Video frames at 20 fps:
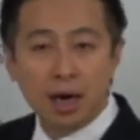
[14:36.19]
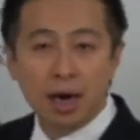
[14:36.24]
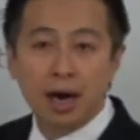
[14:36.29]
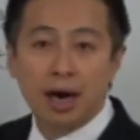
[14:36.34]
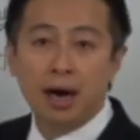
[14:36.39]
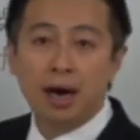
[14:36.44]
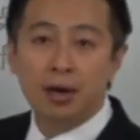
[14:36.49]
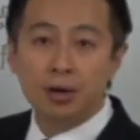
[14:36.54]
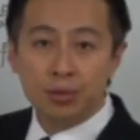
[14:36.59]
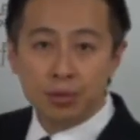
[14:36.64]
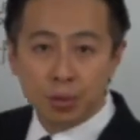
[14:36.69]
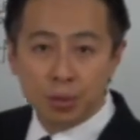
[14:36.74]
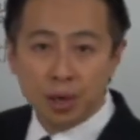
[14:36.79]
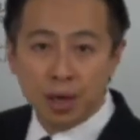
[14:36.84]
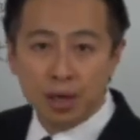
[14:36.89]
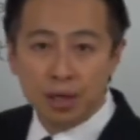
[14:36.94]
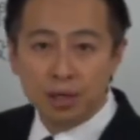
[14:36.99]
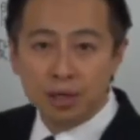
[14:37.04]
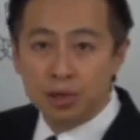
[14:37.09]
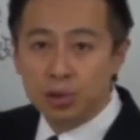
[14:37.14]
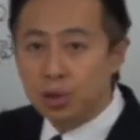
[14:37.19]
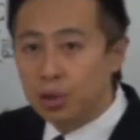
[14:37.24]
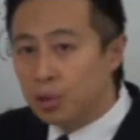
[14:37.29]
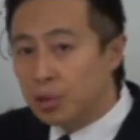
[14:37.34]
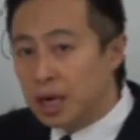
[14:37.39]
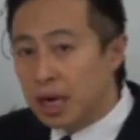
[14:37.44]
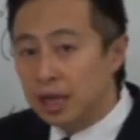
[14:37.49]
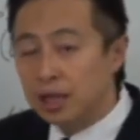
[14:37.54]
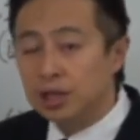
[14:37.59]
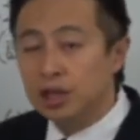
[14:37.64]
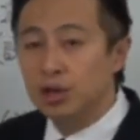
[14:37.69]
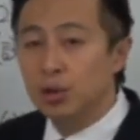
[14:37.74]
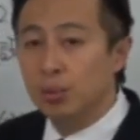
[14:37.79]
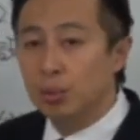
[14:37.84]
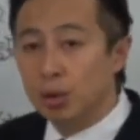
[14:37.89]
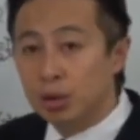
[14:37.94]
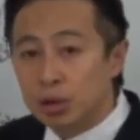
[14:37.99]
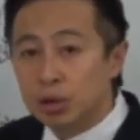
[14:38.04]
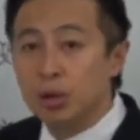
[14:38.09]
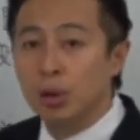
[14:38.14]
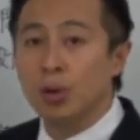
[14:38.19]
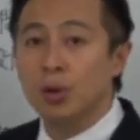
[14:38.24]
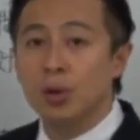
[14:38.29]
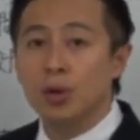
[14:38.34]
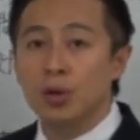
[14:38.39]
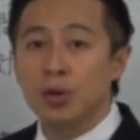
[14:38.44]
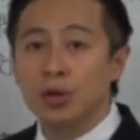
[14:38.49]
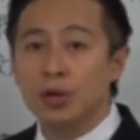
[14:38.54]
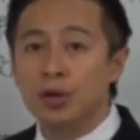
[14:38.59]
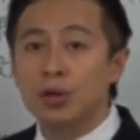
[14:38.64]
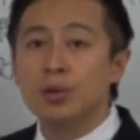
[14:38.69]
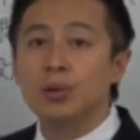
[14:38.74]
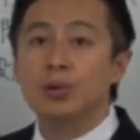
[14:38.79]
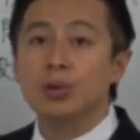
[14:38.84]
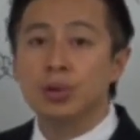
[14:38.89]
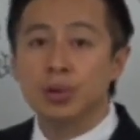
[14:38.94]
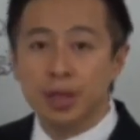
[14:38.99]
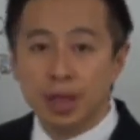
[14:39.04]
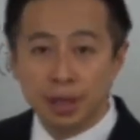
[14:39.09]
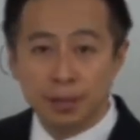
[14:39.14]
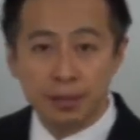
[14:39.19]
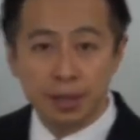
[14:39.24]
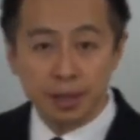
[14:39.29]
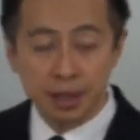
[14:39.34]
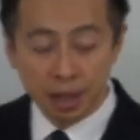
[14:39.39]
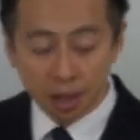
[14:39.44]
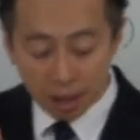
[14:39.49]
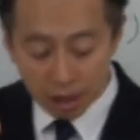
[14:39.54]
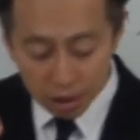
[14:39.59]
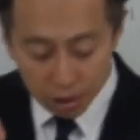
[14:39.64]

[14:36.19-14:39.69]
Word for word: R とかそういう価値を持つということになります。